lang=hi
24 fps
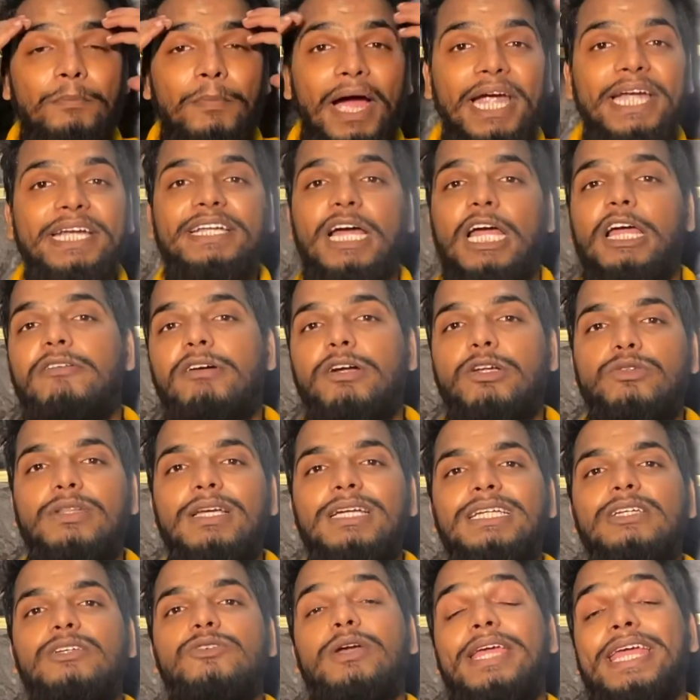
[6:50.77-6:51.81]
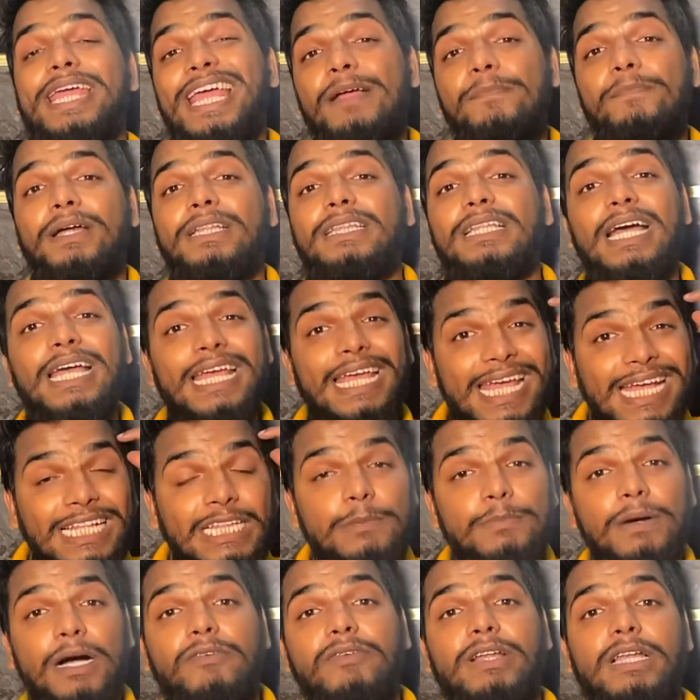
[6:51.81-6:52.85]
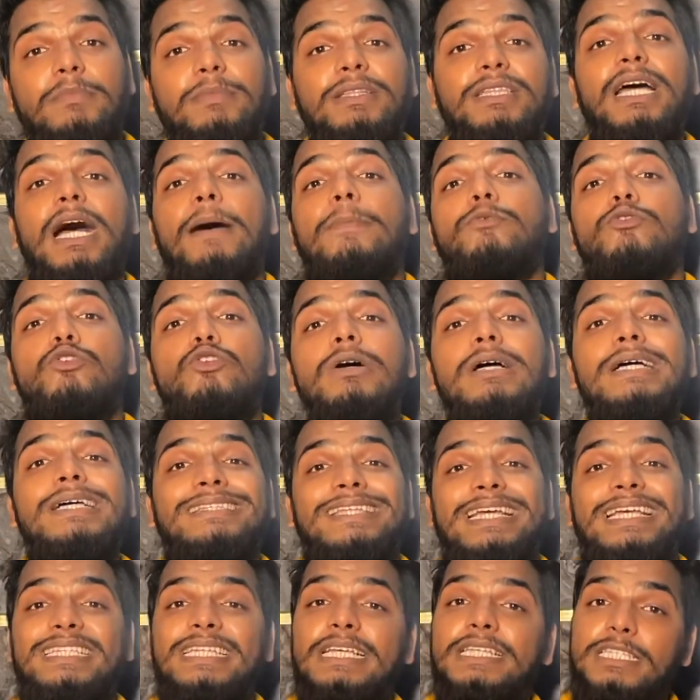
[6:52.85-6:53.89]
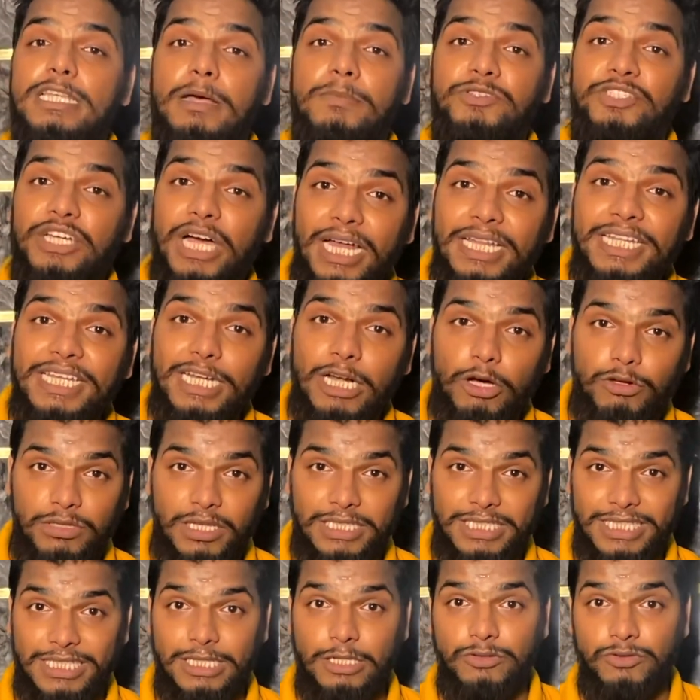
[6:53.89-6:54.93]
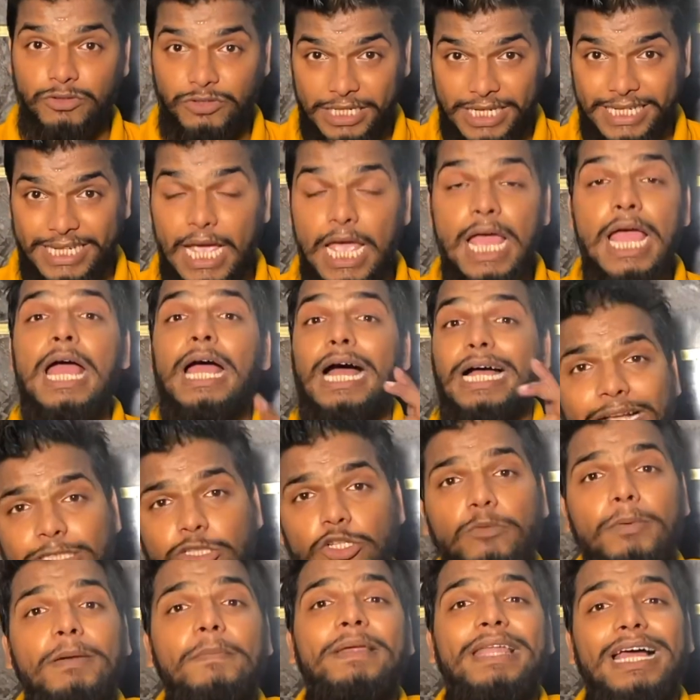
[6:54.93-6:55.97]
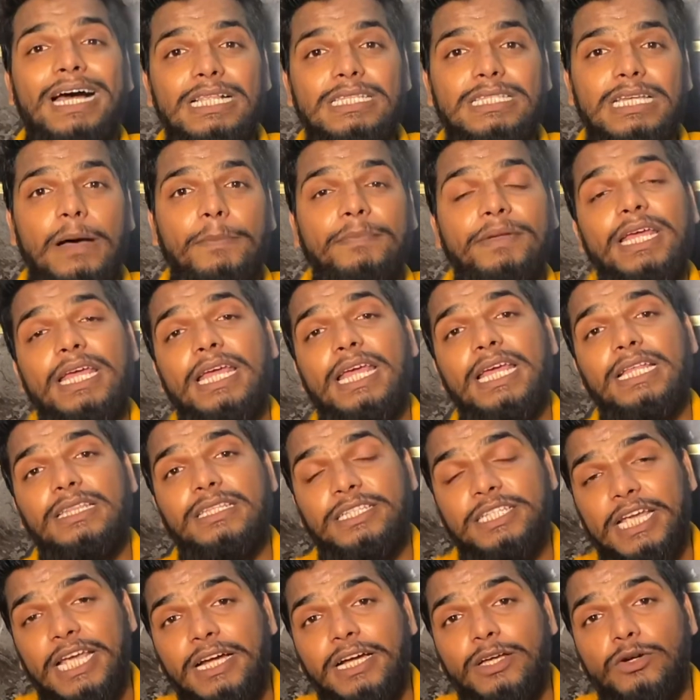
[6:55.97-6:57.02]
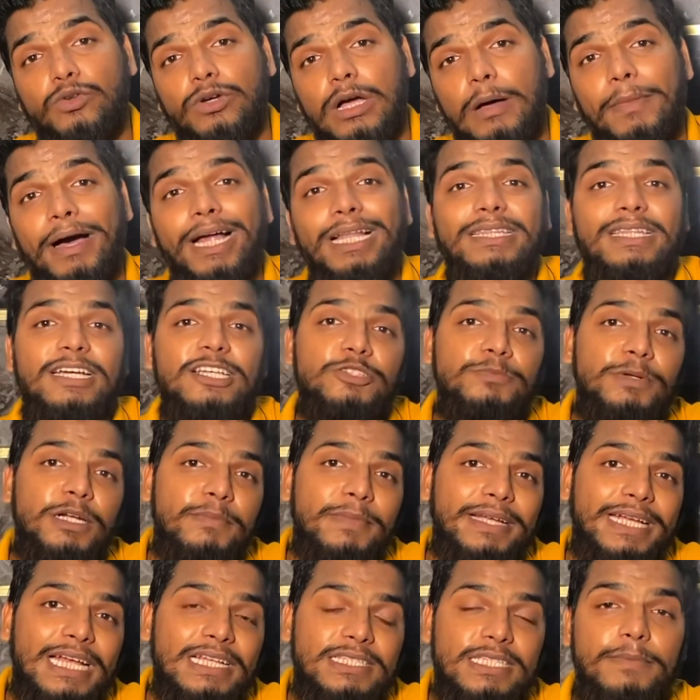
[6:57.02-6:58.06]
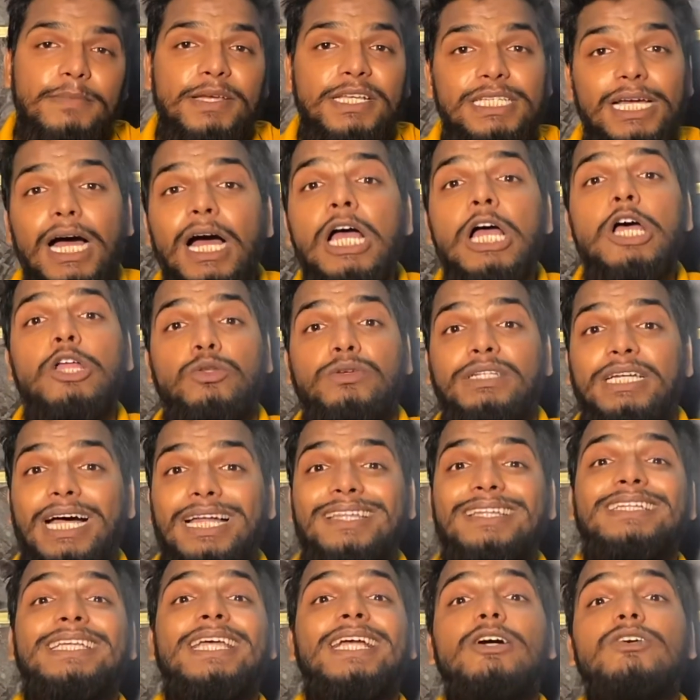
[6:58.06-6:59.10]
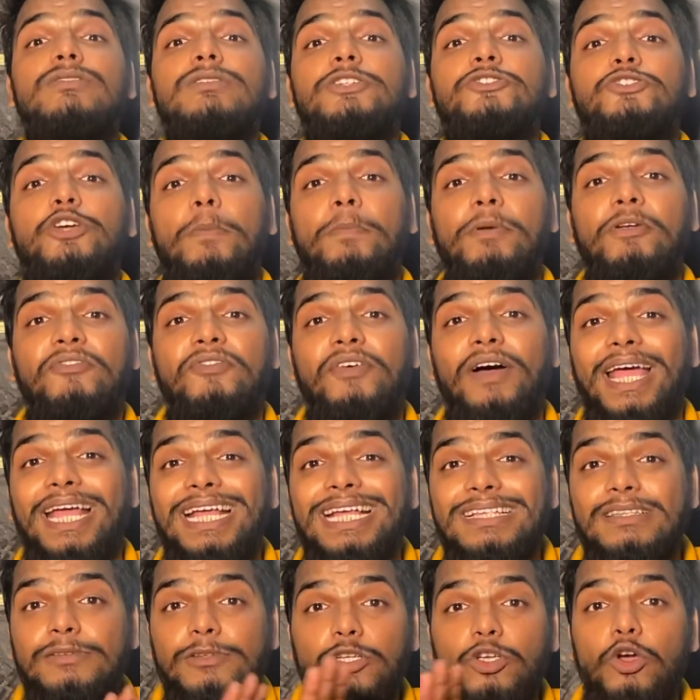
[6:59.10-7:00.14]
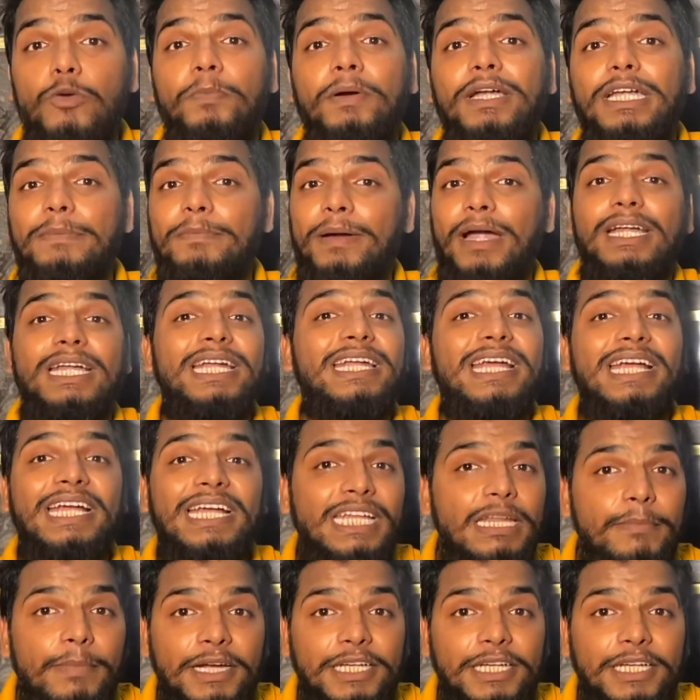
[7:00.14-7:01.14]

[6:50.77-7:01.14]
माइंड डाइवर्ट होता है क्योंकि एक बंदा एक दिमाग वाला बंदा आपको सही से समझा नहीं रहा होता चीजें तो ठीक है अच्छा तो भाई बिलाल साहब ने एक छह करोड़ का माल दस मिनट में कैसे बेचा तो याद रखिएगा उसने शॉपिफाई के ऊपर डिपेंडेंट लेके नहीं